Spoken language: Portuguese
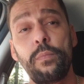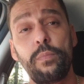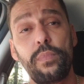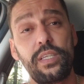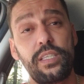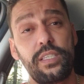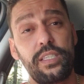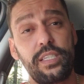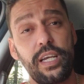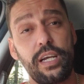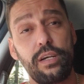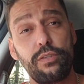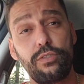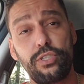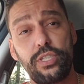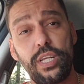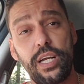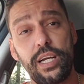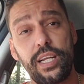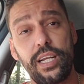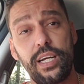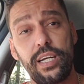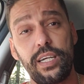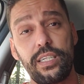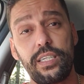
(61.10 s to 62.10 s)
Me siga no
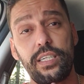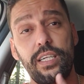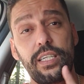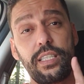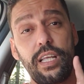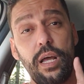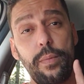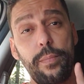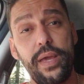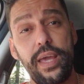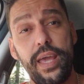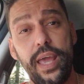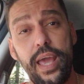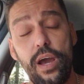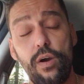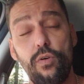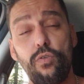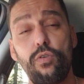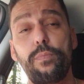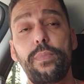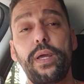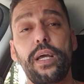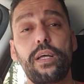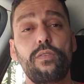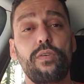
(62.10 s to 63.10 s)
Instagram, que também é
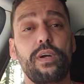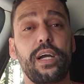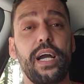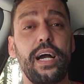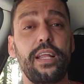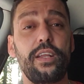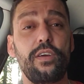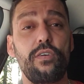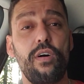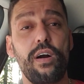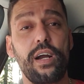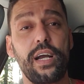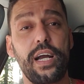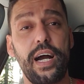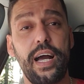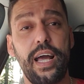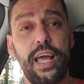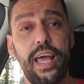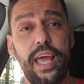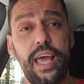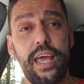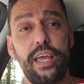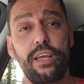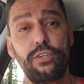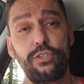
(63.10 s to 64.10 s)
Uber do Carioca
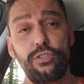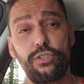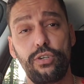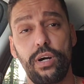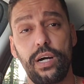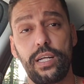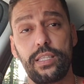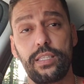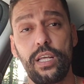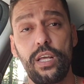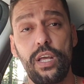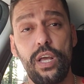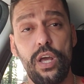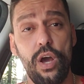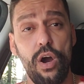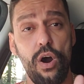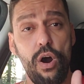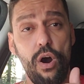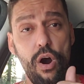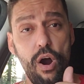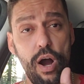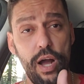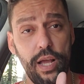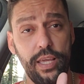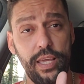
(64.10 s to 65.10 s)
RJ.
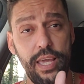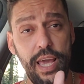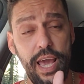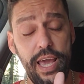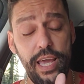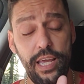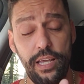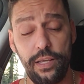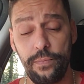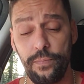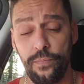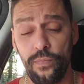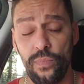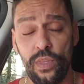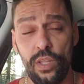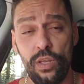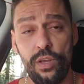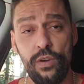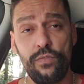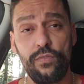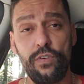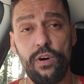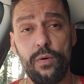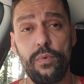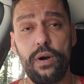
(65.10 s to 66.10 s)
Ok?
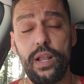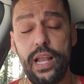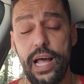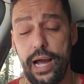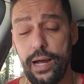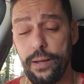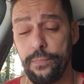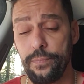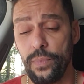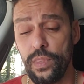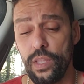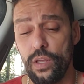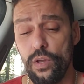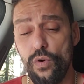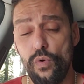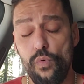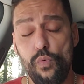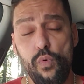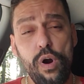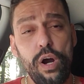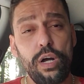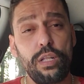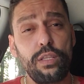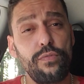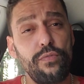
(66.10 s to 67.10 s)
Vamos lá.
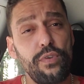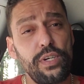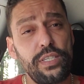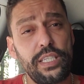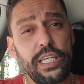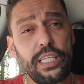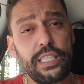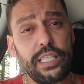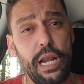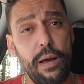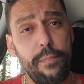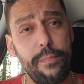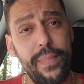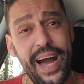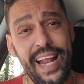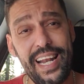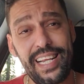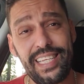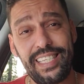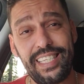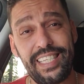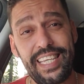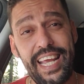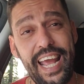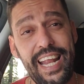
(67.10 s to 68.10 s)
Quando você trabalha
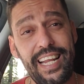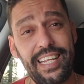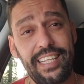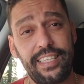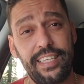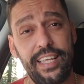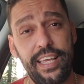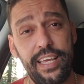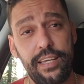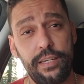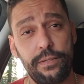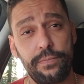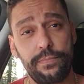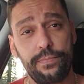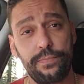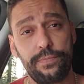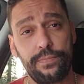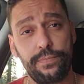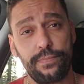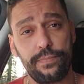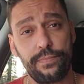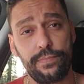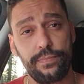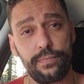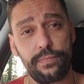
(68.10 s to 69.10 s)
CLT,
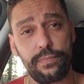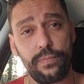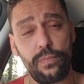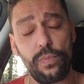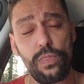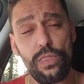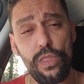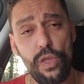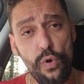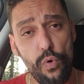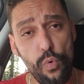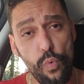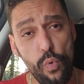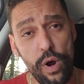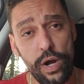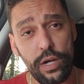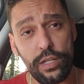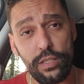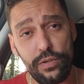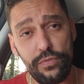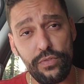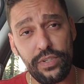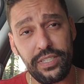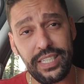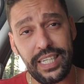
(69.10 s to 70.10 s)

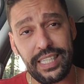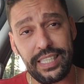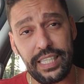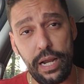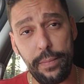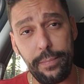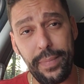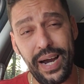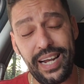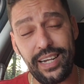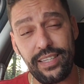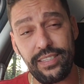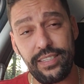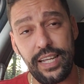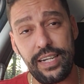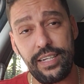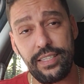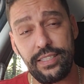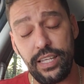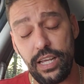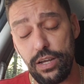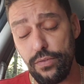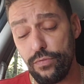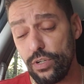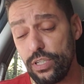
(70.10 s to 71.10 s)
quando você trabalha
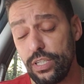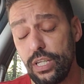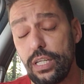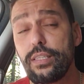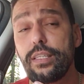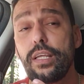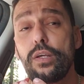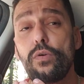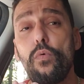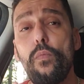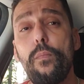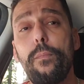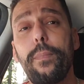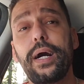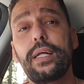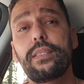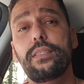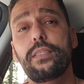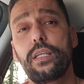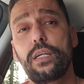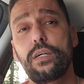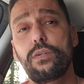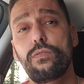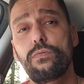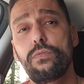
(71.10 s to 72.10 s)
CLT, você tem um
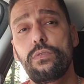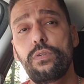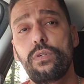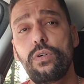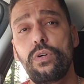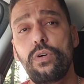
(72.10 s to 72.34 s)
patrão.